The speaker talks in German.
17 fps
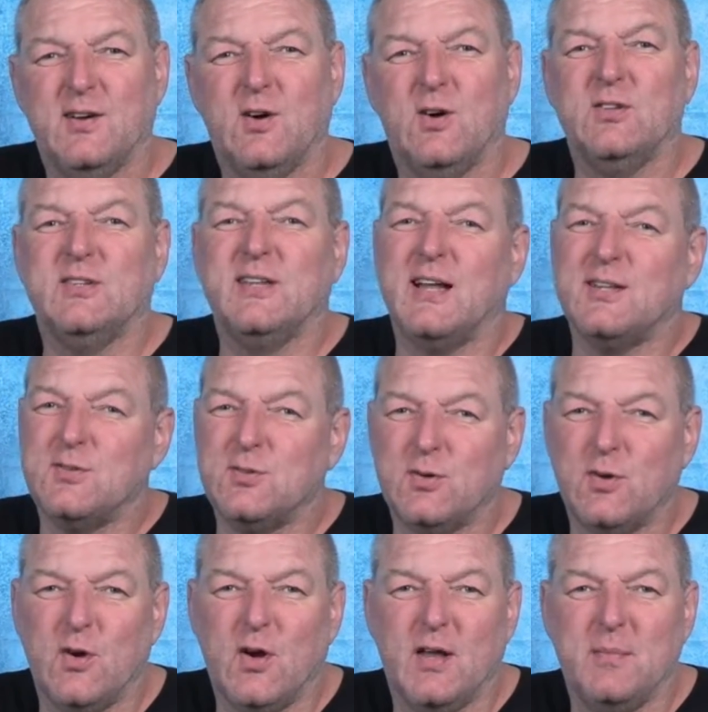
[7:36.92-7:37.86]
Und dazu
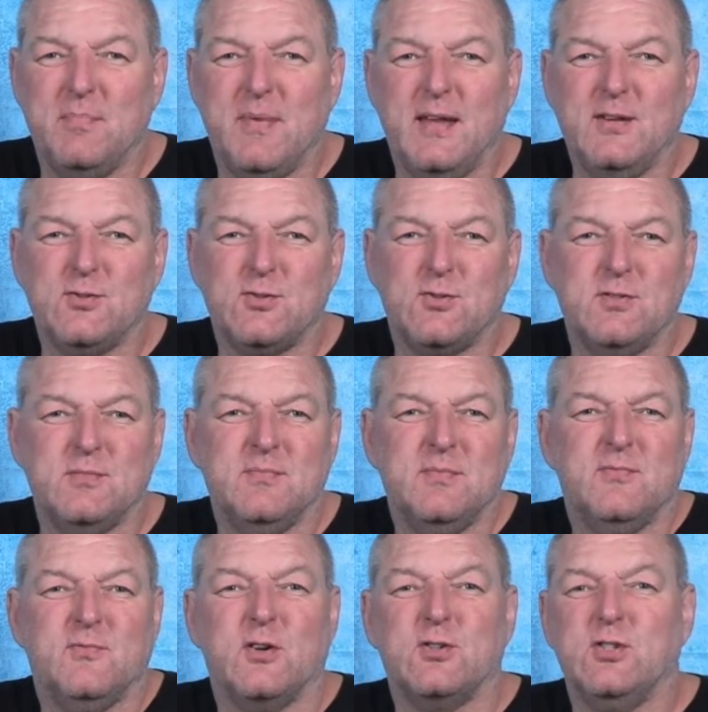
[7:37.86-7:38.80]
gehören
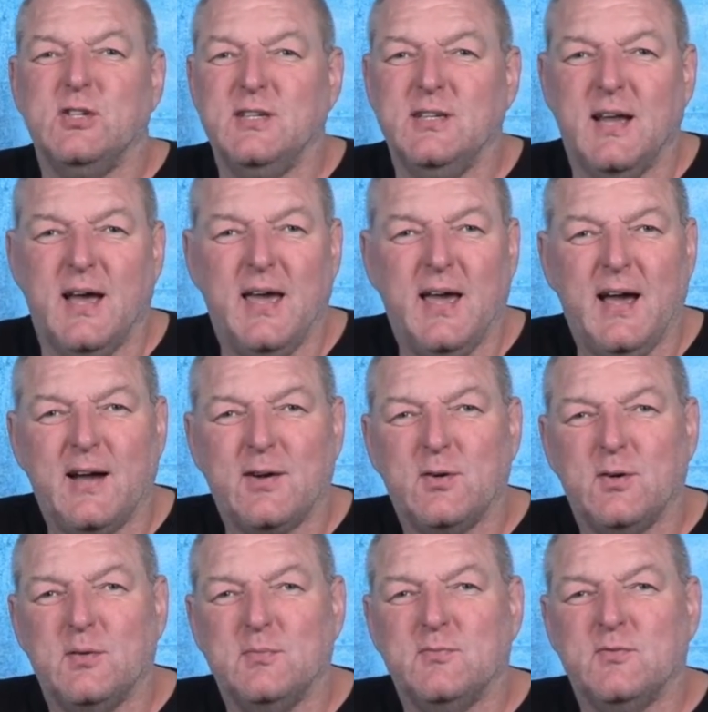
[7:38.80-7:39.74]
Menschen verschiedener
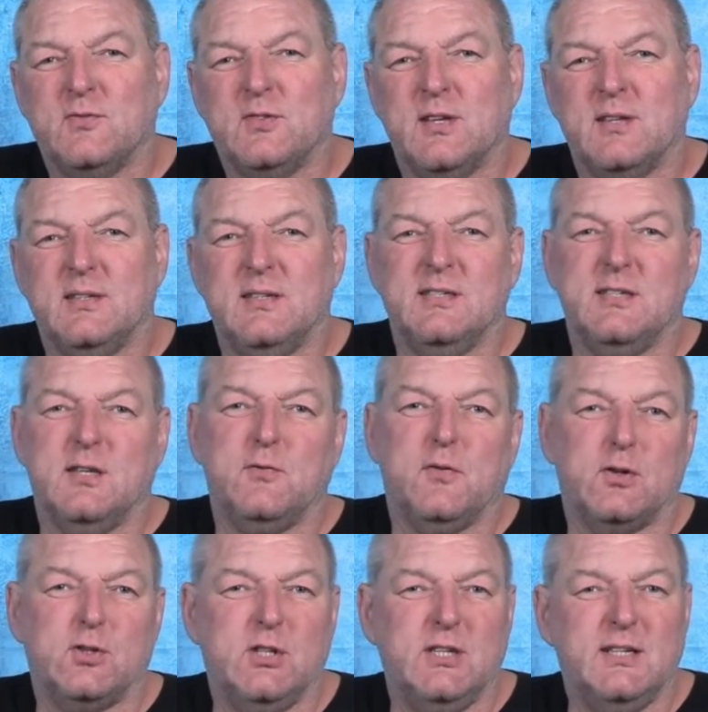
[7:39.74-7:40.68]
Herkunft, die sich
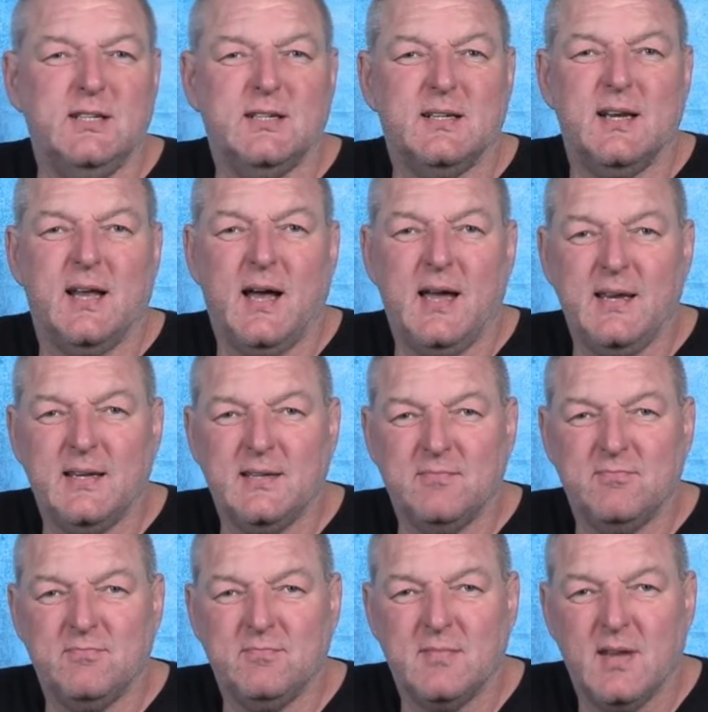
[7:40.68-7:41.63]
verschieden
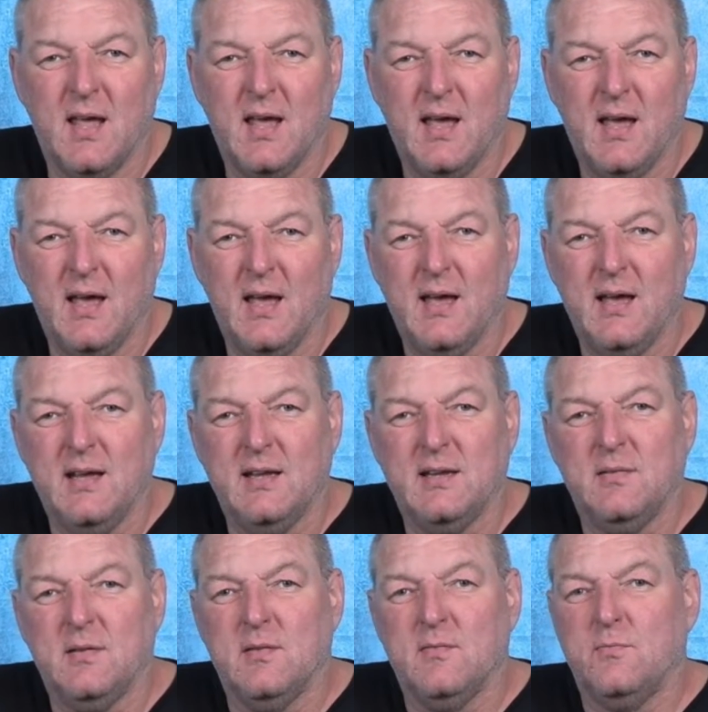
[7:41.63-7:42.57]
kleiden,
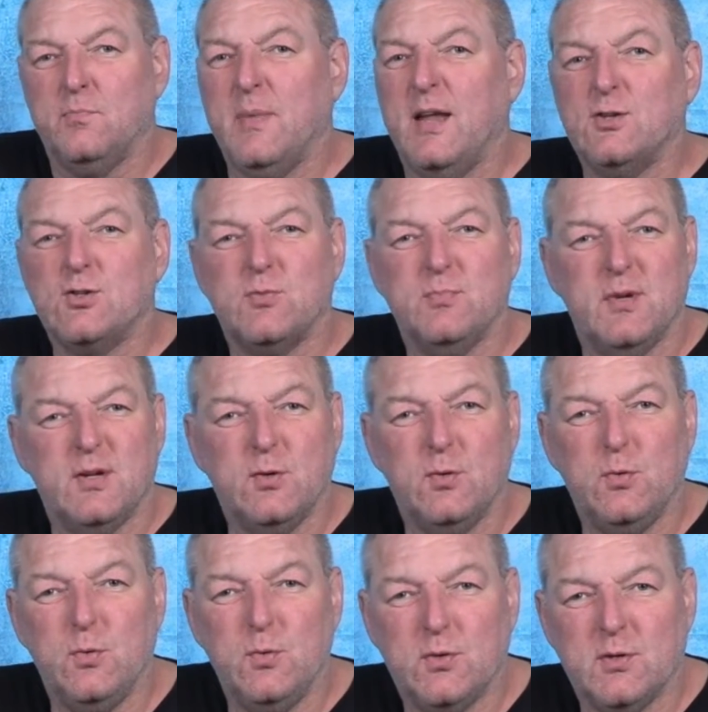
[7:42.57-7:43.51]
Menschen
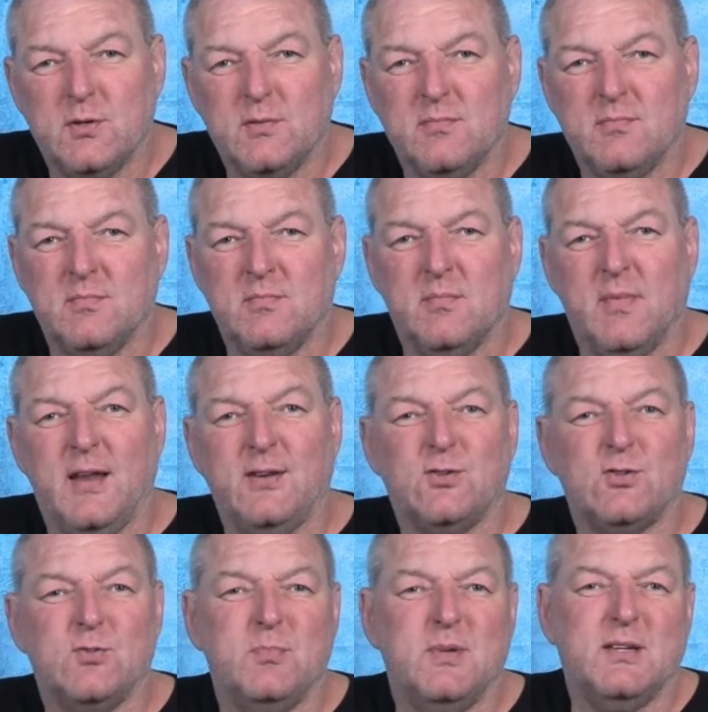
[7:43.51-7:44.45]
mit Hüten,
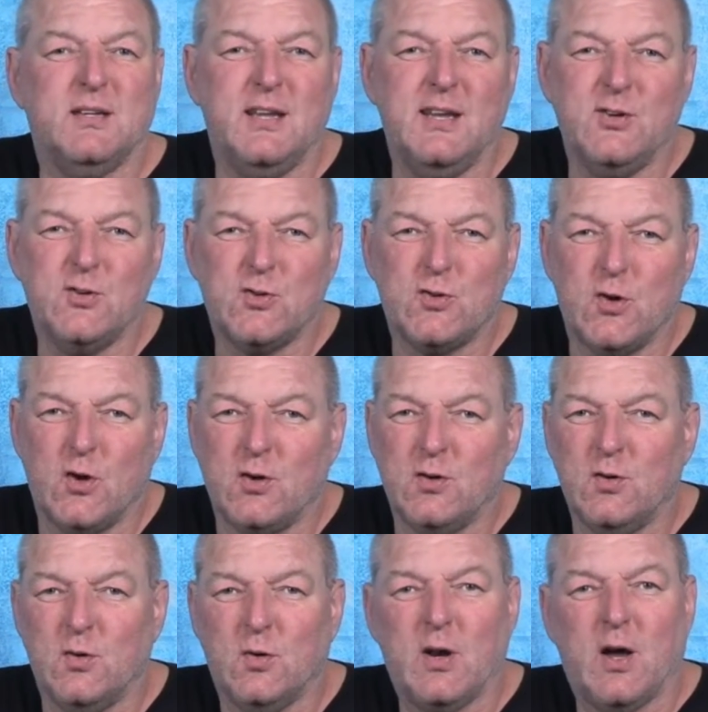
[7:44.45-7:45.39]
Menschen mit
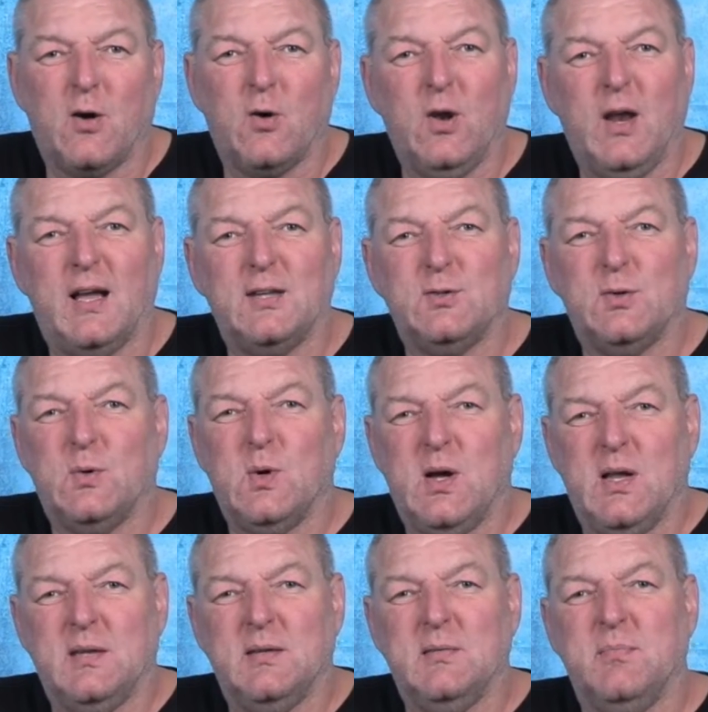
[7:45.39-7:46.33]
Gehstöcken oder
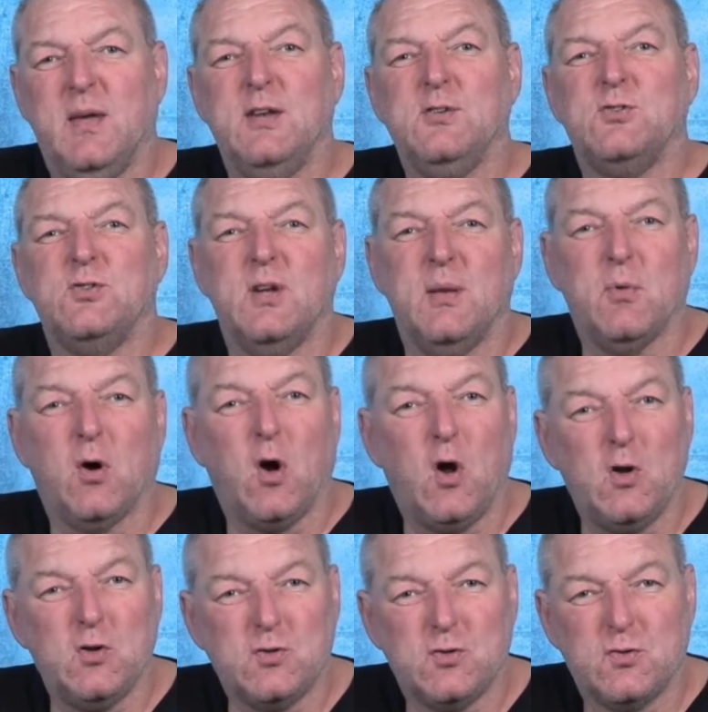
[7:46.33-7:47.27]
Rollatoren, Menschen im
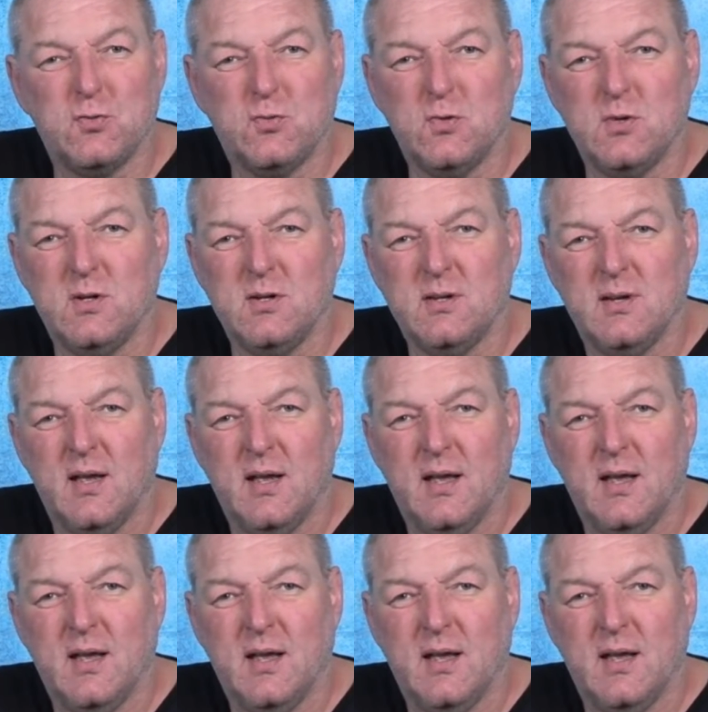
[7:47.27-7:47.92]
Rollstuhl,